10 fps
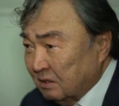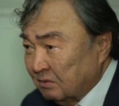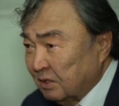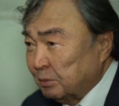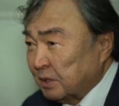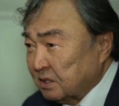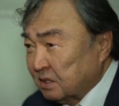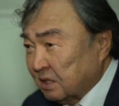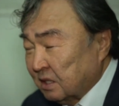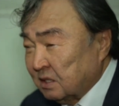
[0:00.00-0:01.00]

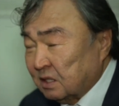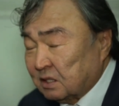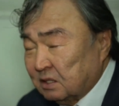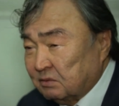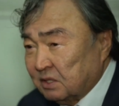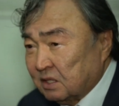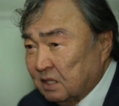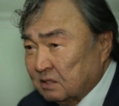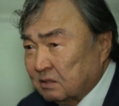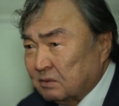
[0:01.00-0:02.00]
выброс радиоактивных
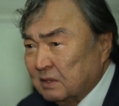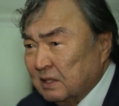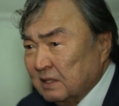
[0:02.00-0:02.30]
газов –